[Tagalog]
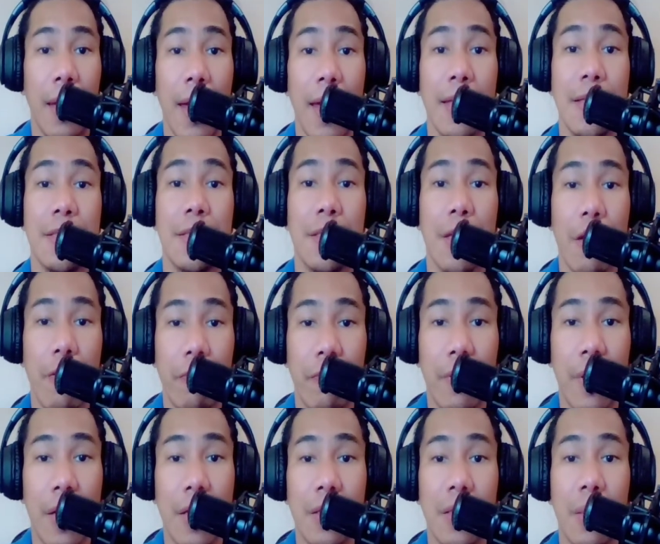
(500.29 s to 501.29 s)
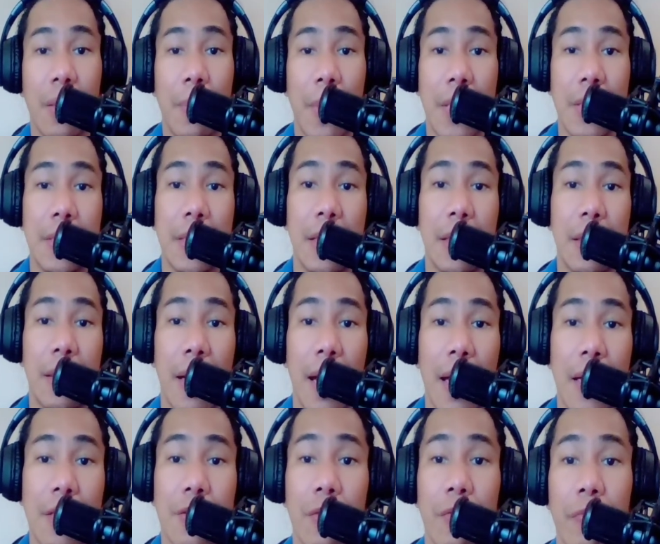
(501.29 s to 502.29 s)
and safeguard the basic
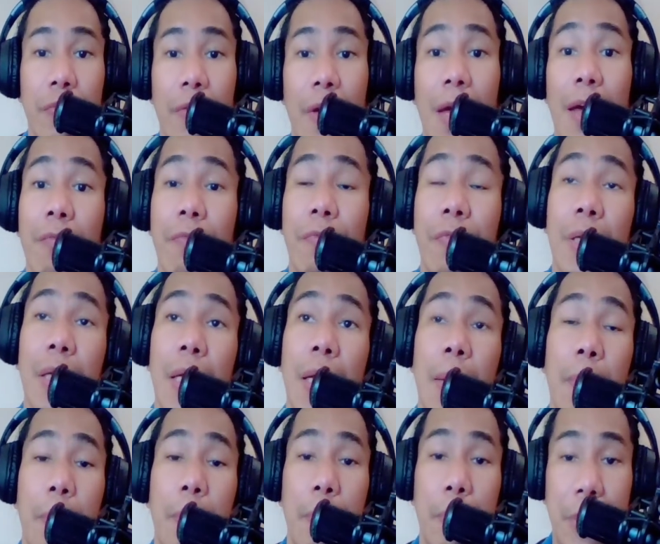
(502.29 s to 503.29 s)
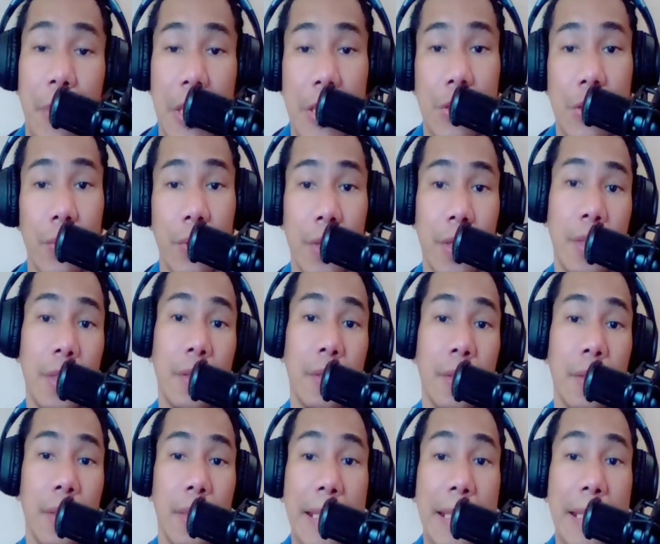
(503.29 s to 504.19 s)
rights of every prisoner